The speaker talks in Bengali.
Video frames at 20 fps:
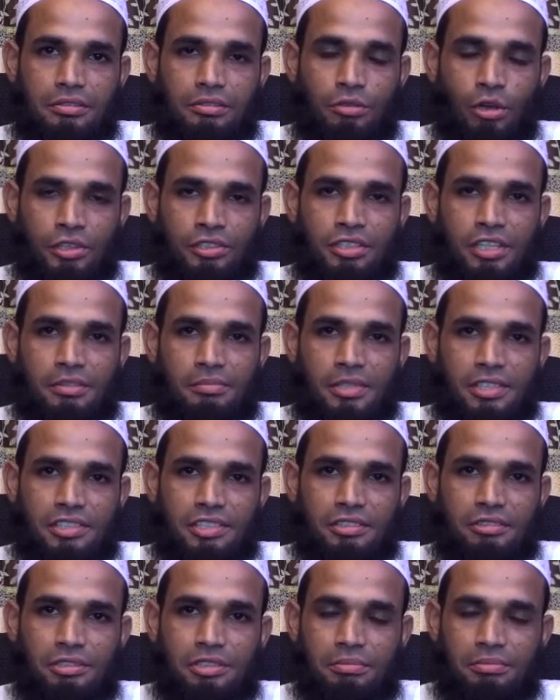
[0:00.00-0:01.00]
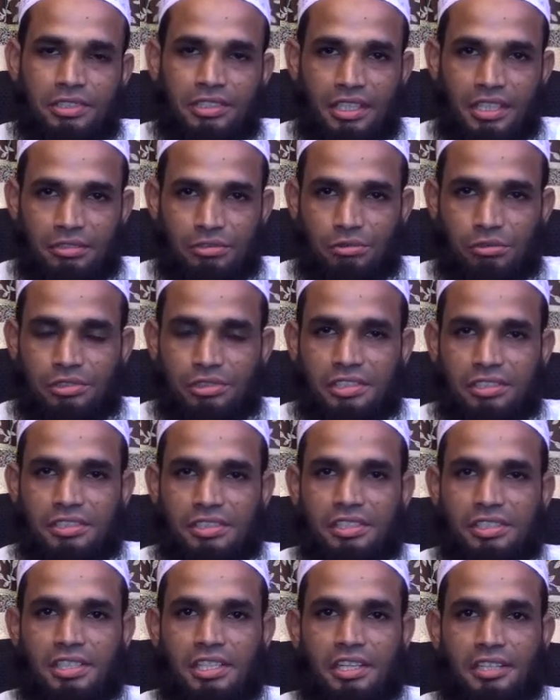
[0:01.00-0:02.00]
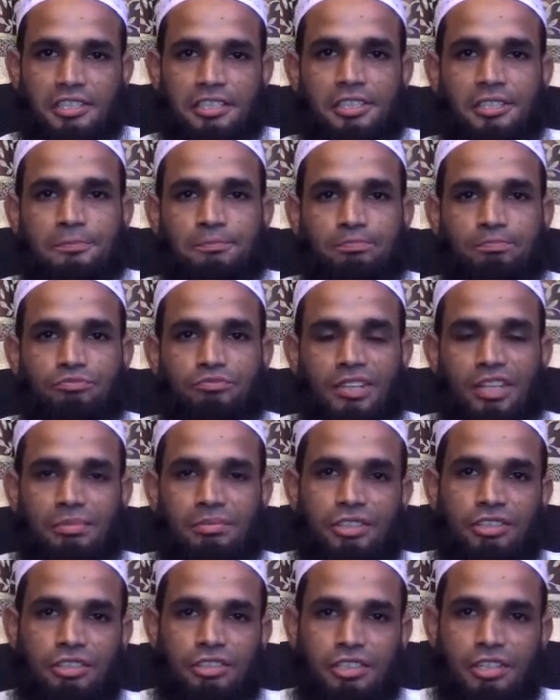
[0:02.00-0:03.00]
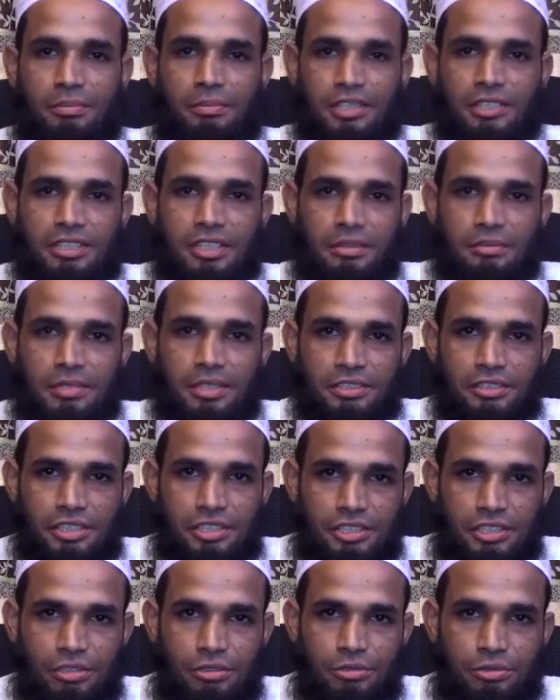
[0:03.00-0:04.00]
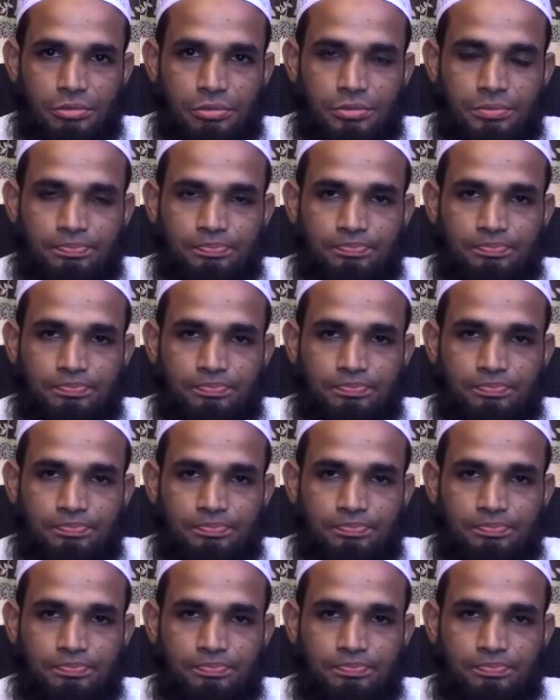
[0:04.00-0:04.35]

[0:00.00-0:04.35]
গর্দান মাসে করে বেদাত করতেছি নাকি এ বিষয়টা আমরা জানবার চেষ্টা করব